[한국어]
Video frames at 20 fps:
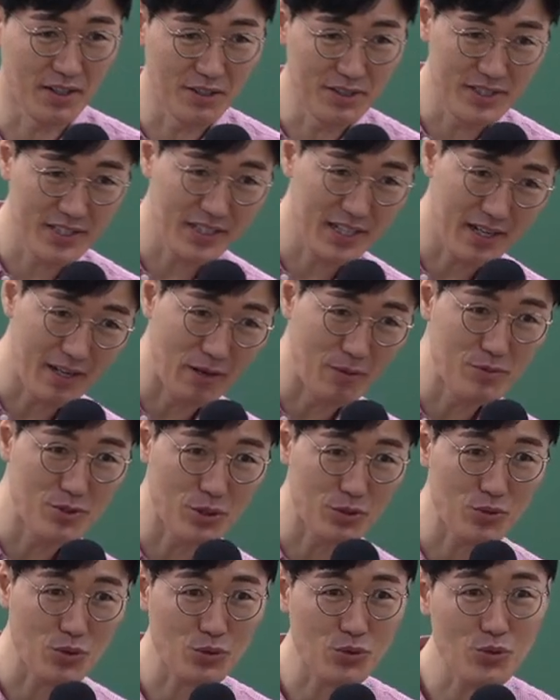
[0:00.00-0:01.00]
언니가
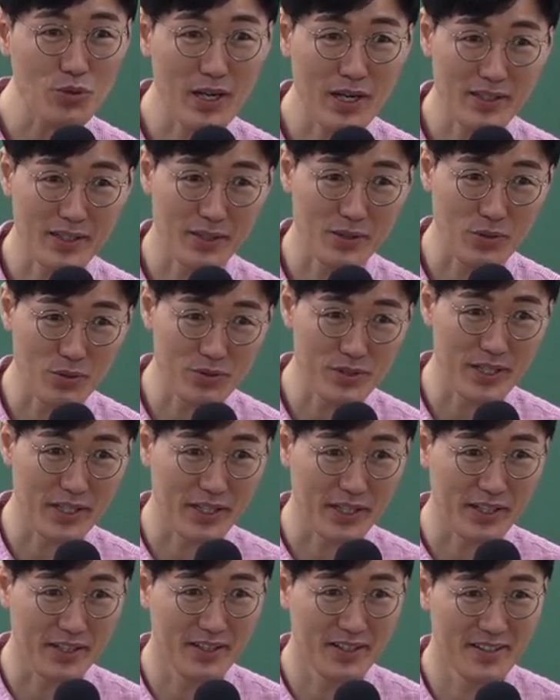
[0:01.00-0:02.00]
엄청 똑똑하대,
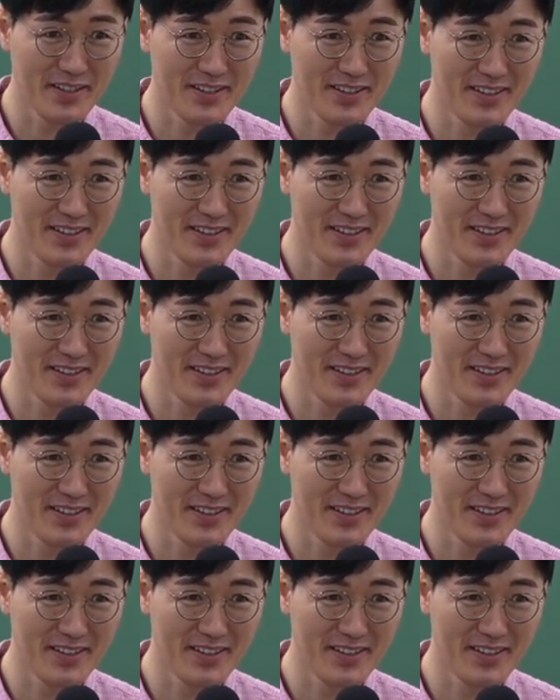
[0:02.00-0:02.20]
동생이.